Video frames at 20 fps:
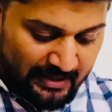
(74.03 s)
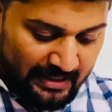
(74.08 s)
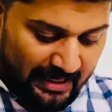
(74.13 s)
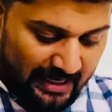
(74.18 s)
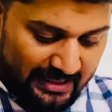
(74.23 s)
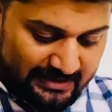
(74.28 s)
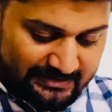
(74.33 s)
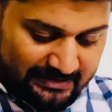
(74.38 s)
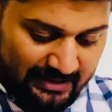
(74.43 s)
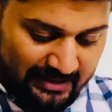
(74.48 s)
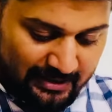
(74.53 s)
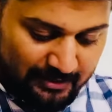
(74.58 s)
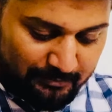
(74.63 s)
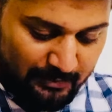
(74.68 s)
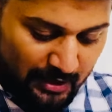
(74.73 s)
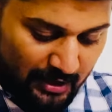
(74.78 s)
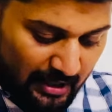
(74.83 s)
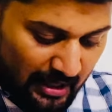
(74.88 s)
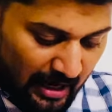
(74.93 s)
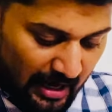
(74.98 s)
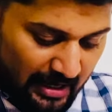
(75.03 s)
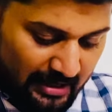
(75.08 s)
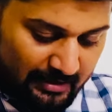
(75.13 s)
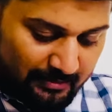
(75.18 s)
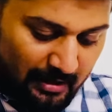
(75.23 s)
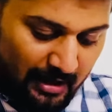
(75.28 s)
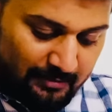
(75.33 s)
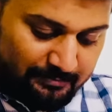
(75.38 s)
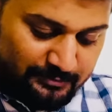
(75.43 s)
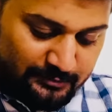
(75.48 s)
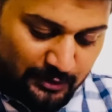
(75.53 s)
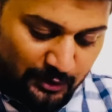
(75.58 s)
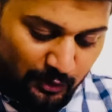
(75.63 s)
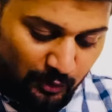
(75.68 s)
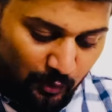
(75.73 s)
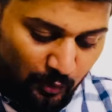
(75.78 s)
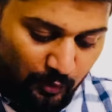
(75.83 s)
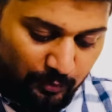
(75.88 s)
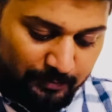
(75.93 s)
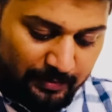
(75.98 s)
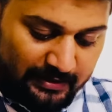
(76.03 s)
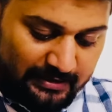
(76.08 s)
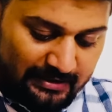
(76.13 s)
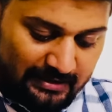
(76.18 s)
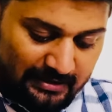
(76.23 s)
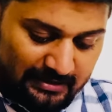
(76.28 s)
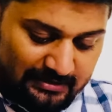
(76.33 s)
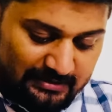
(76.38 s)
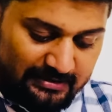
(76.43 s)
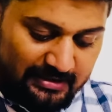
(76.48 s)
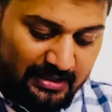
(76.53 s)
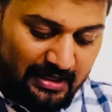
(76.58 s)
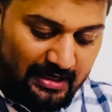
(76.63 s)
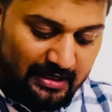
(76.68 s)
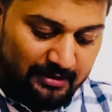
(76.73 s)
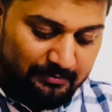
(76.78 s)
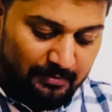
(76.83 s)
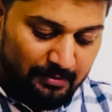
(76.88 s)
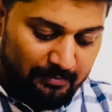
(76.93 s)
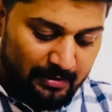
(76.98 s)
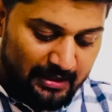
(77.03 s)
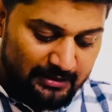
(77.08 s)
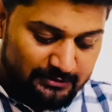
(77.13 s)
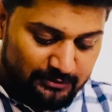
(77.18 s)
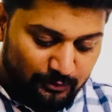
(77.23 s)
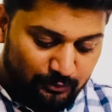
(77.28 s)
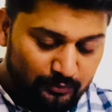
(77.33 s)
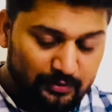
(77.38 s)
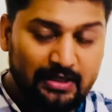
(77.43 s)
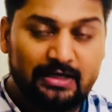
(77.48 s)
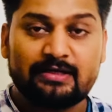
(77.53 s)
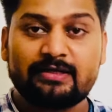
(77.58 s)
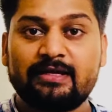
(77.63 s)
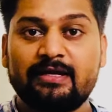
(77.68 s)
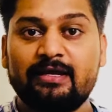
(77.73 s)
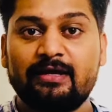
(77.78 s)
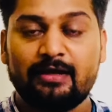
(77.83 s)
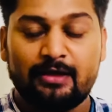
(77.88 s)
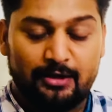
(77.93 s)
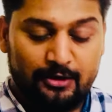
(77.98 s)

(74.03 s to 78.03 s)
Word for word: ऐसे ही अगर मैं आपसे ओपन गर्ल की अगर मैं बात करूं गर्ल की